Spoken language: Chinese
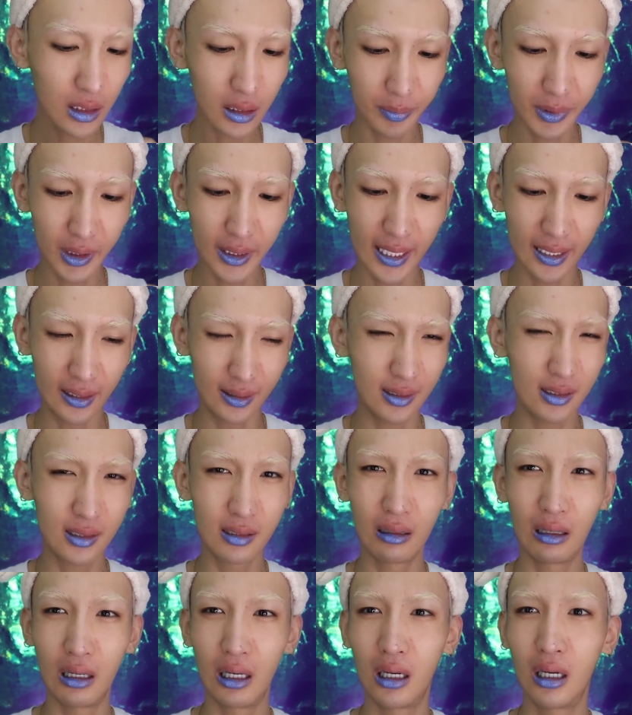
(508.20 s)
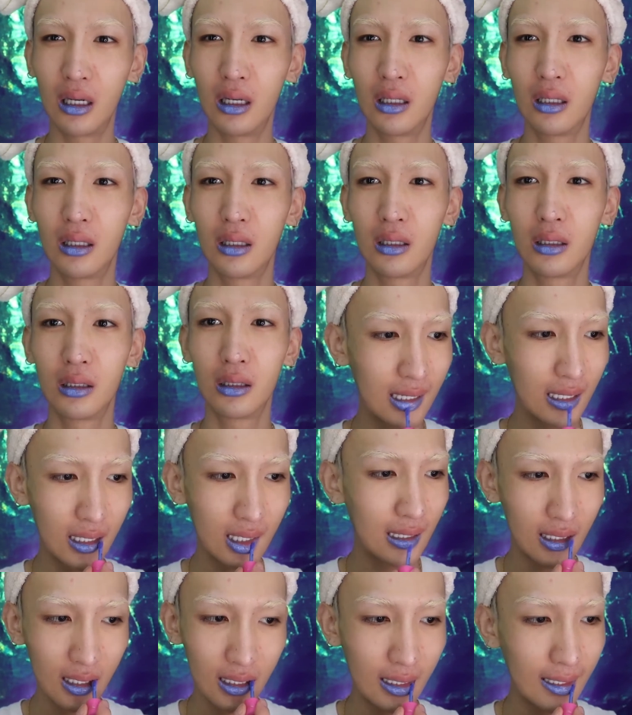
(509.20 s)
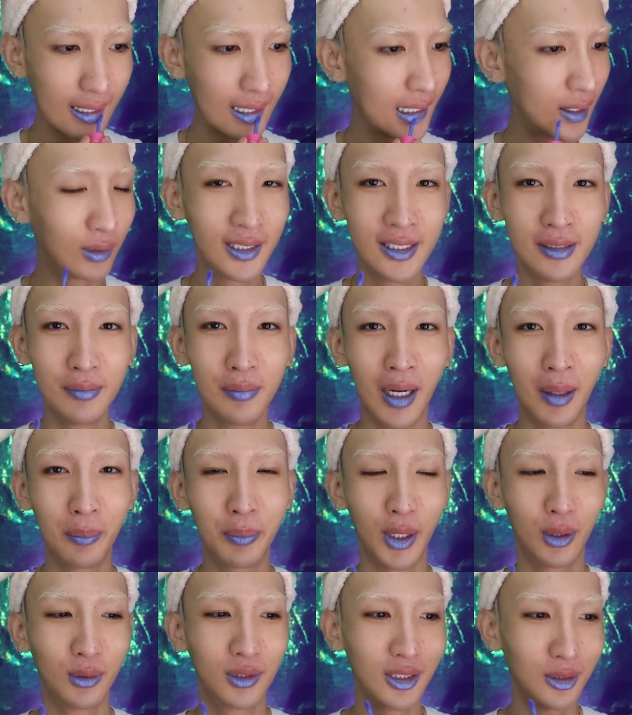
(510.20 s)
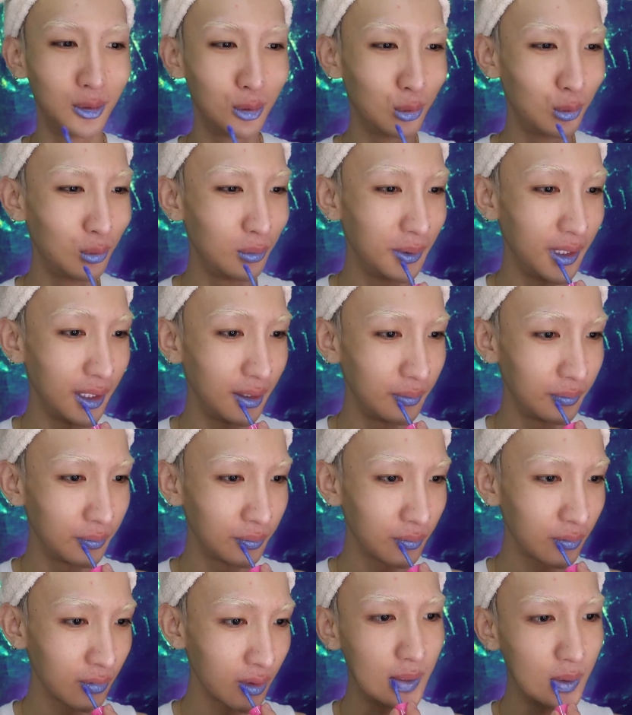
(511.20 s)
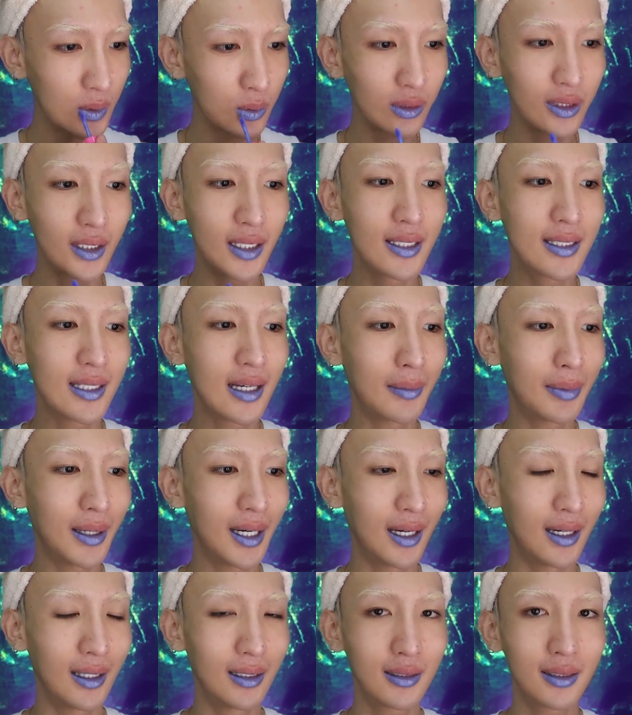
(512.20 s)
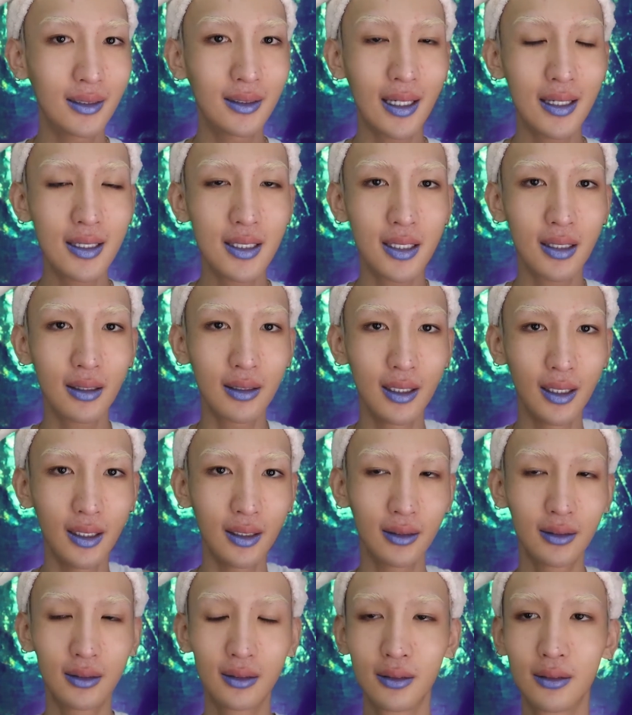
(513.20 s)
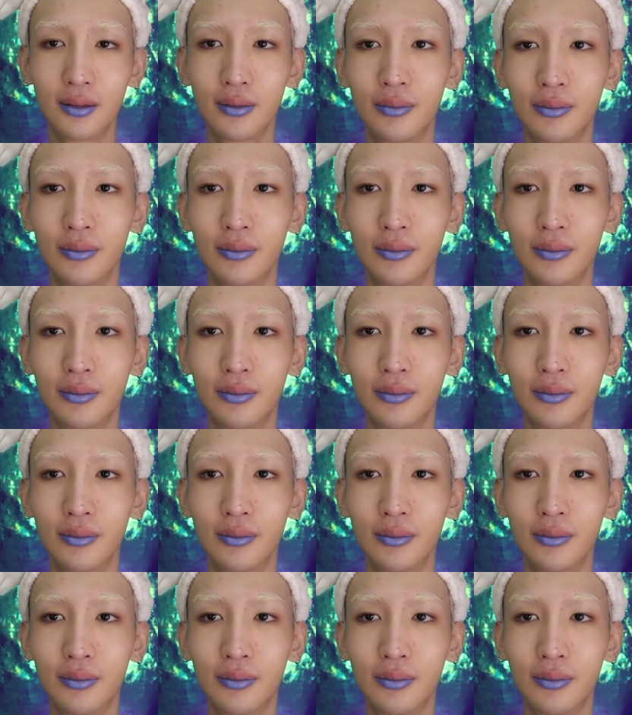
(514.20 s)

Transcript: 这是个什么颜色啊？立马表情突变，只能用作叠加吧？这单上也